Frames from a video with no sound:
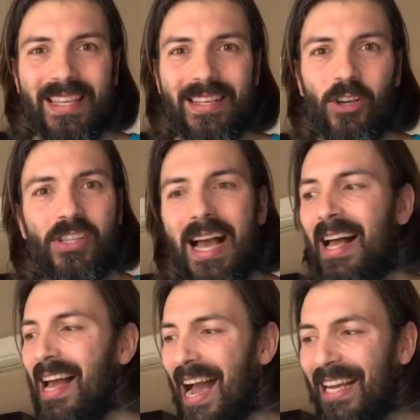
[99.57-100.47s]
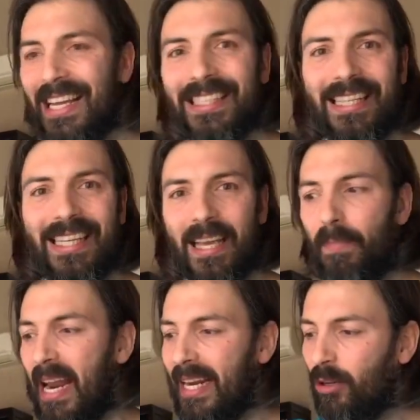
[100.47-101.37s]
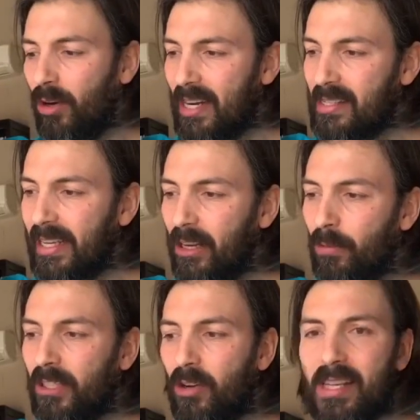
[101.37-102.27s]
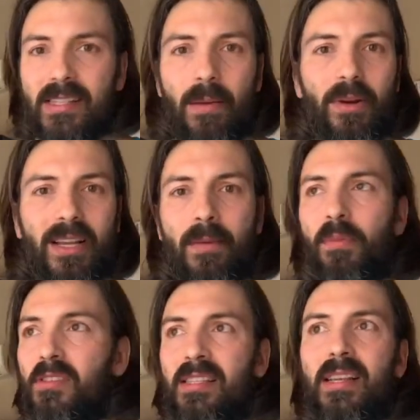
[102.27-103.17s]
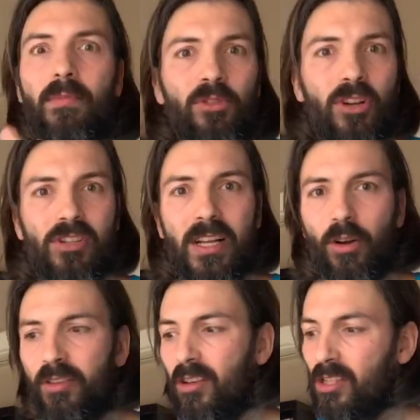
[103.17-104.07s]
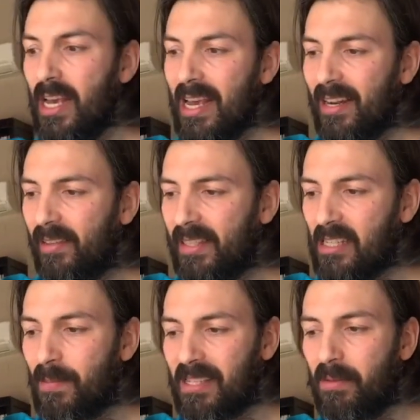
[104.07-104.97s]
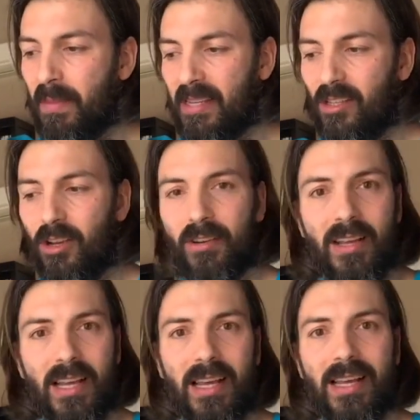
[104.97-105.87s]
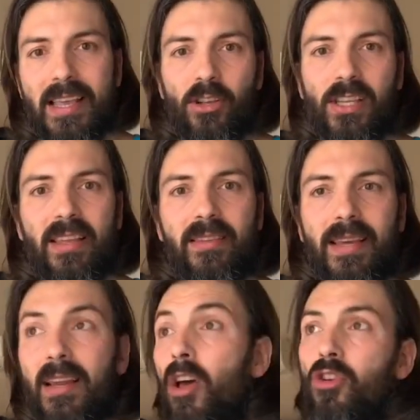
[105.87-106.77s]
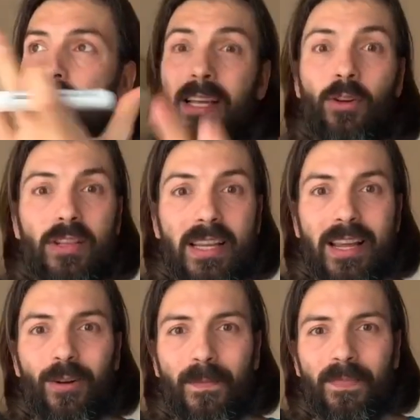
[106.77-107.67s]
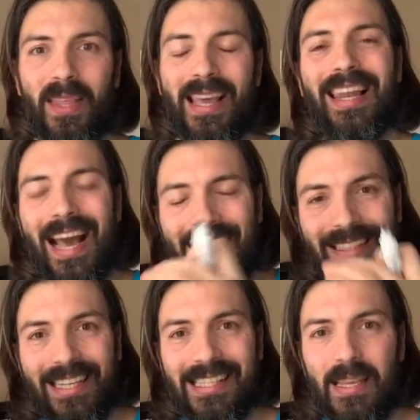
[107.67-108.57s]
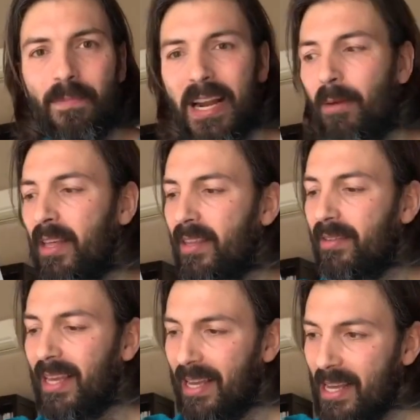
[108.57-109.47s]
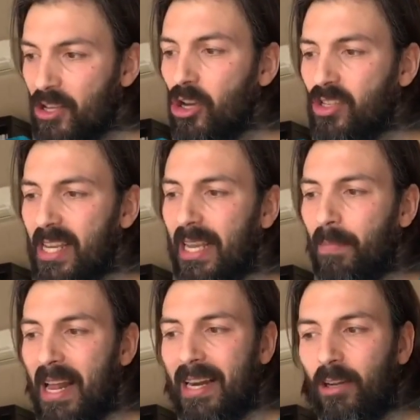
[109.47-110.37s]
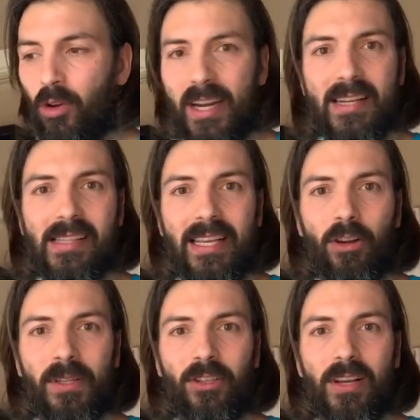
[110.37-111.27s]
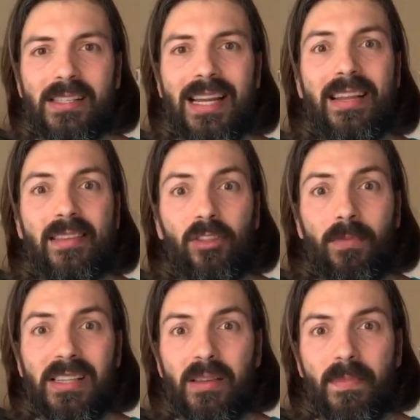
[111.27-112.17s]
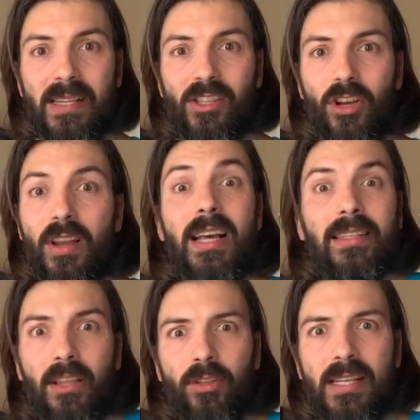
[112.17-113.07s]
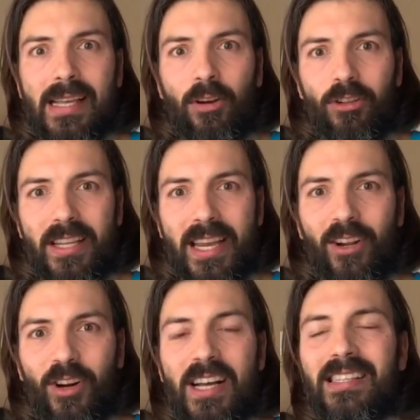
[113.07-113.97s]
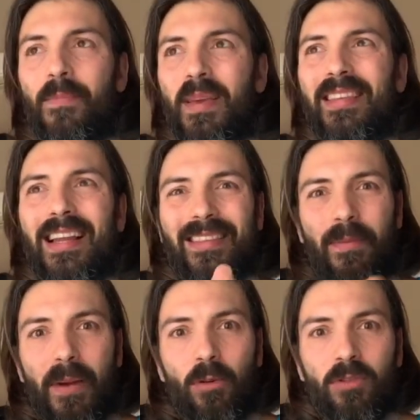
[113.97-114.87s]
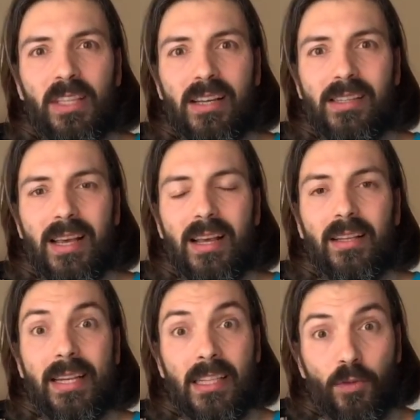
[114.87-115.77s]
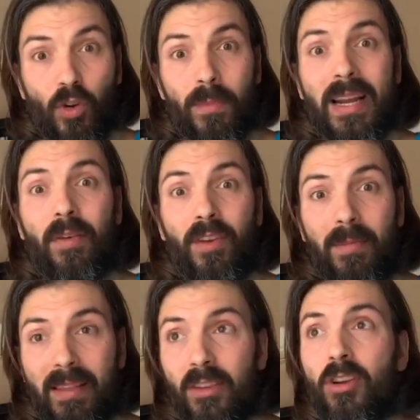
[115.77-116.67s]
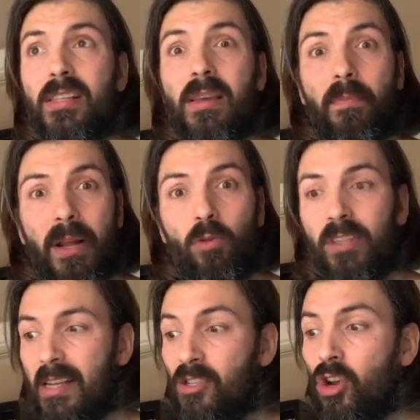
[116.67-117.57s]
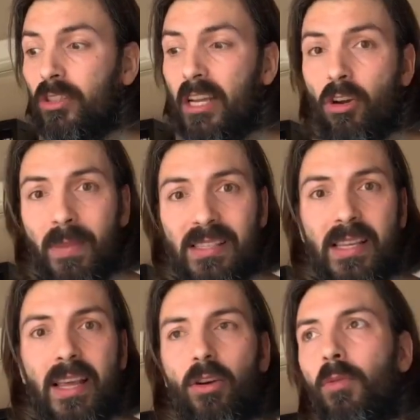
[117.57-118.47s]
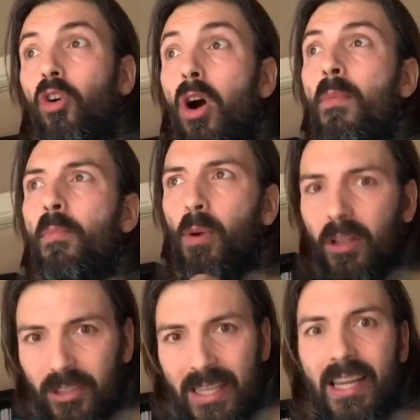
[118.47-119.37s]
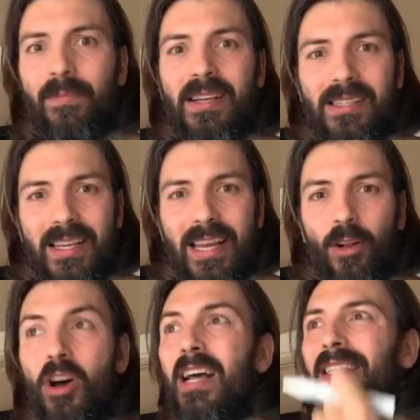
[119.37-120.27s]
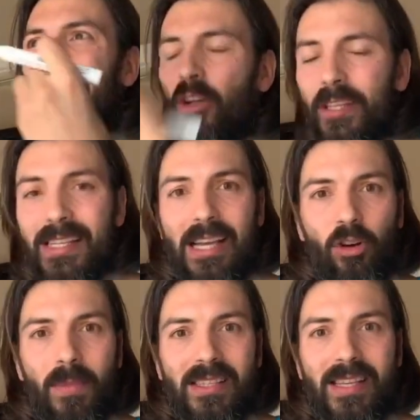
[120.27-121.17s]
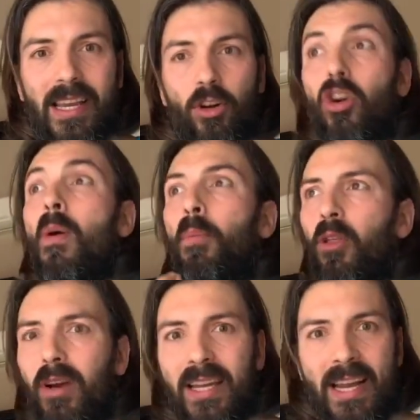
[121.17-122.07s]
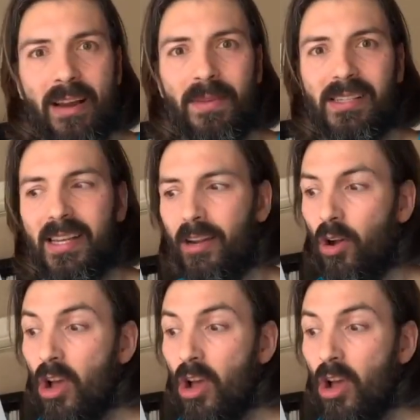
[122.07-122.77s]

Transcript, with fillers: O sea, hay gente que para recorrer este kilómetro extra, por ejemplo, estás en el mundo de los negocios, necesitas más inversión. Y ellos que dicen, no tengo el dinero. La gente que es imparable dice, yo sé que para recorrer este kilómetro extra necesito más inversión. ¿De dónde saco el dinero? Se empiezan a hacer preguntas transforman afirmaciones en preguntas. No tengo más dinero. ¿Cómo puedo tener más dinero? ¿De dónde saco más dinero? ¿Cómo puedo generar más dinero?